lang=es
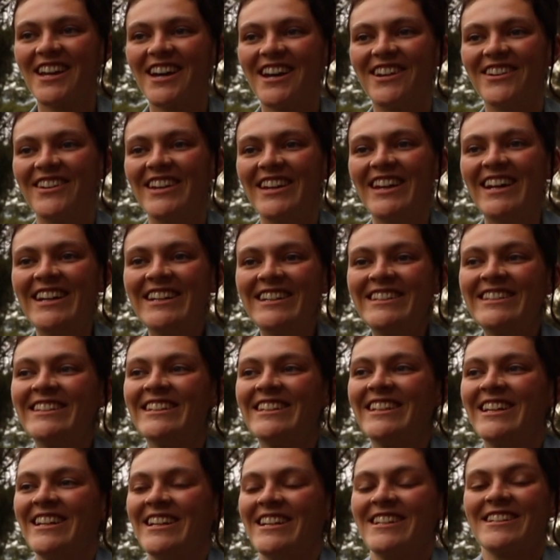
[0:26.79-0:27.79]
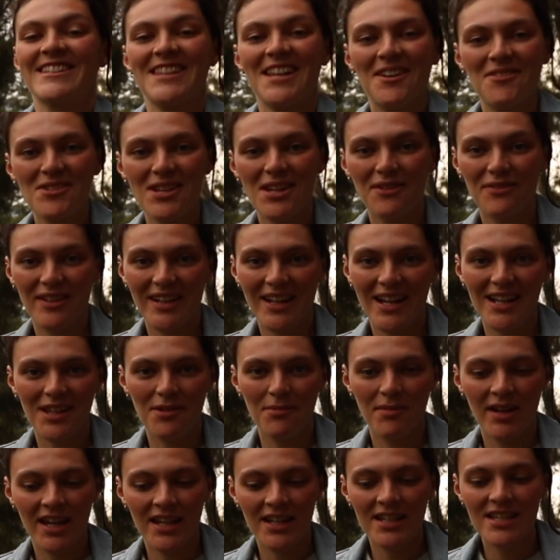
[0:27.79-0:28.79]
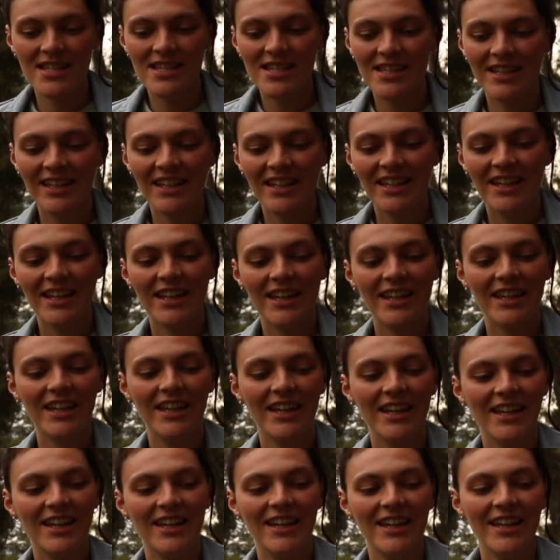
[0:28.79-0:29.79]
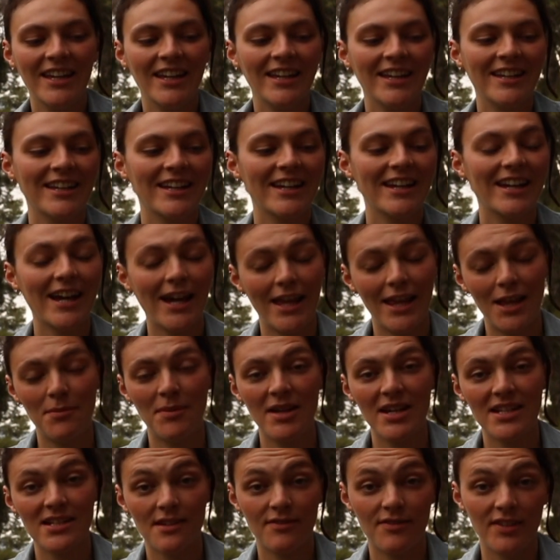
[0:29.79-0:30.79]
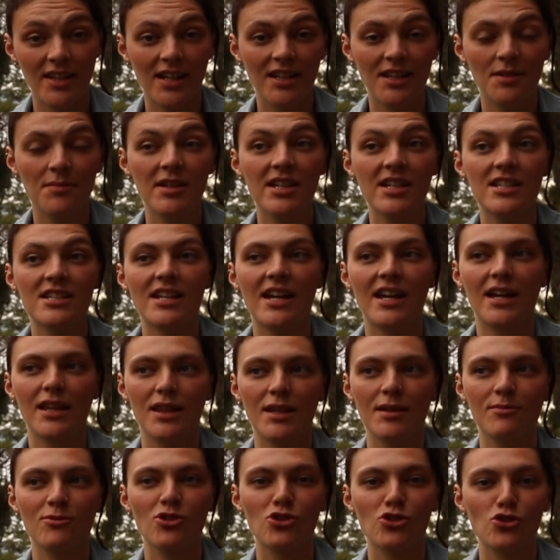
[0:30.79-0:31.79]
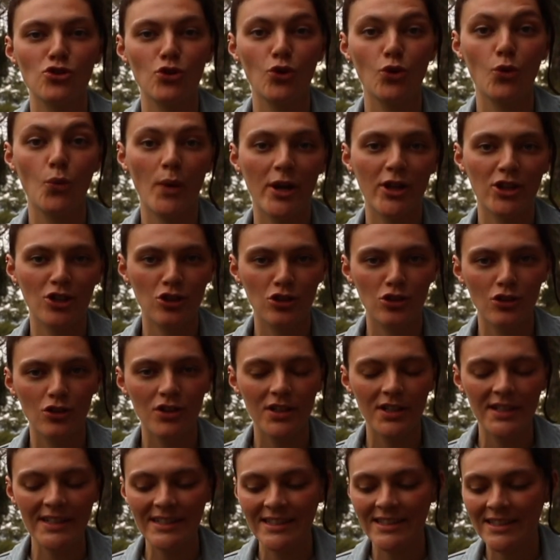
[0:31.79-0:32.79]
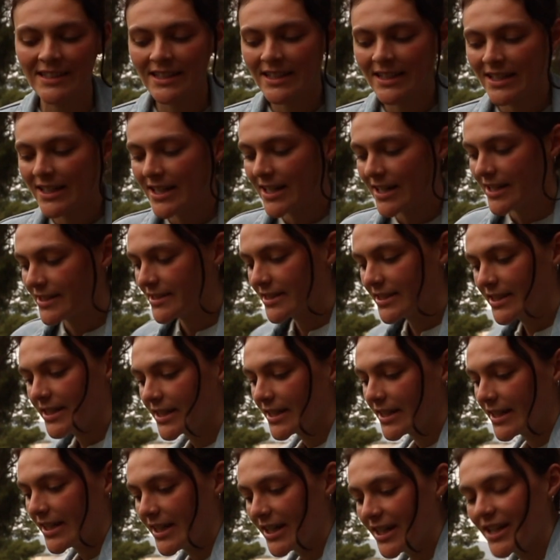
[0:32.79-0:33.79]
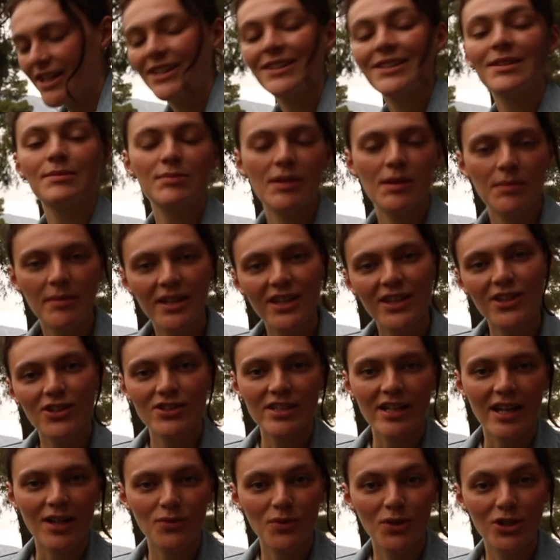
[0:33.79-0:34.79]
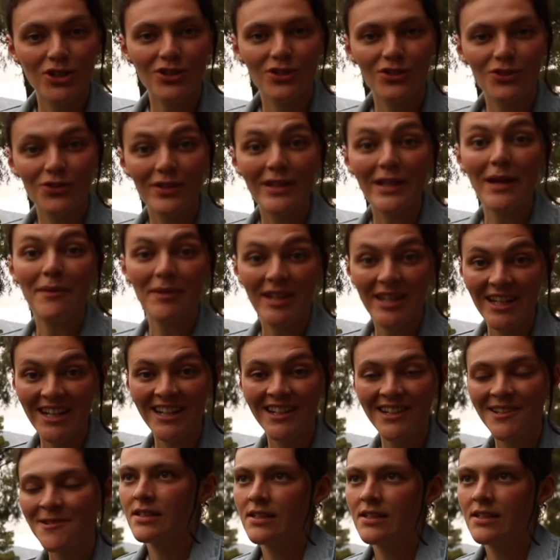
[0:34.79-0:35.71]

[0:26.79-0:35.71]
Carolina, estamos a final de mes y cada mes a final de mes hacemos un huerto tour, así que bienvenidos al huerto tour de abril.